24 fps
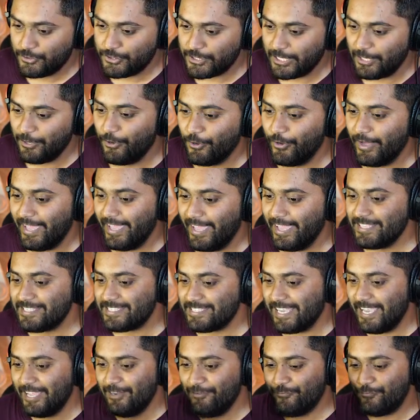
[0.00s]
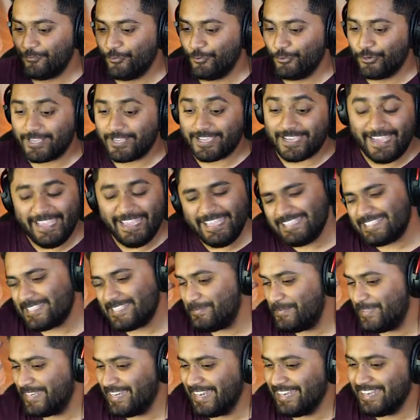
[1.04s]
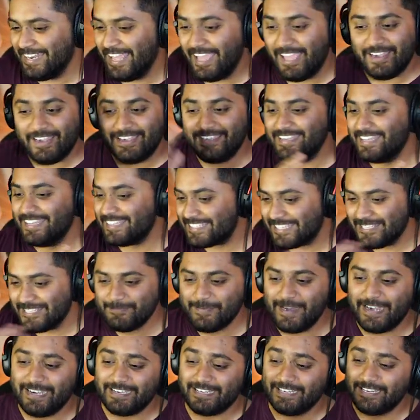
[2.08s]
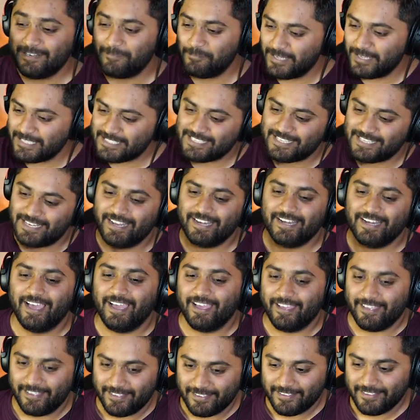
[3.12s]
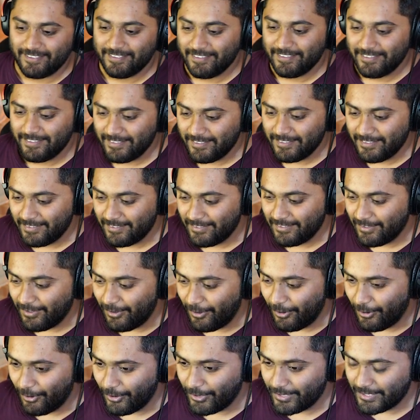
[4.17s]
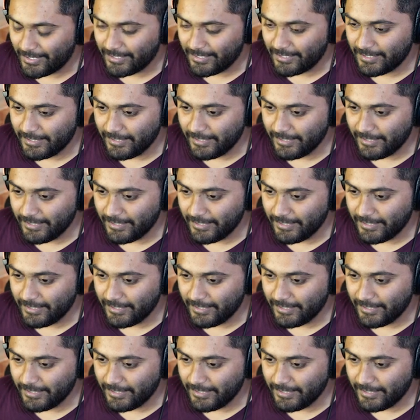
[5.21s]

चलो एज एंड फोर कहीं से भी रहना है डजेंट मैटर बस रहना है और